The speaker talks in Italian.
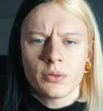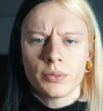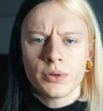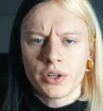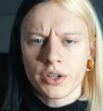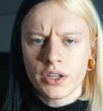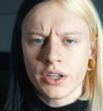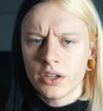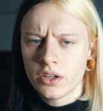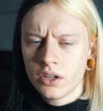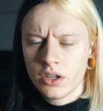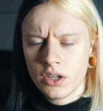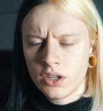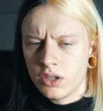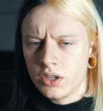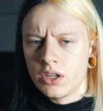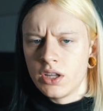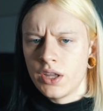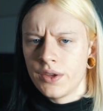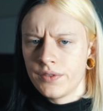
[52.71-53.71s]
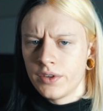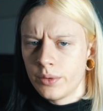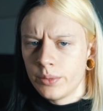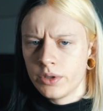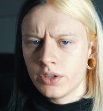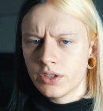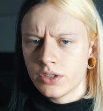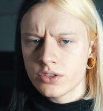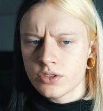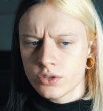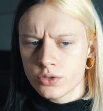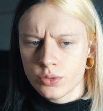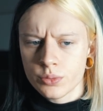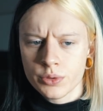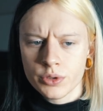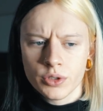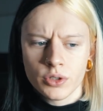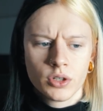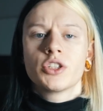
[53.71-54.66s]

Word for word: perché è veramente stupido.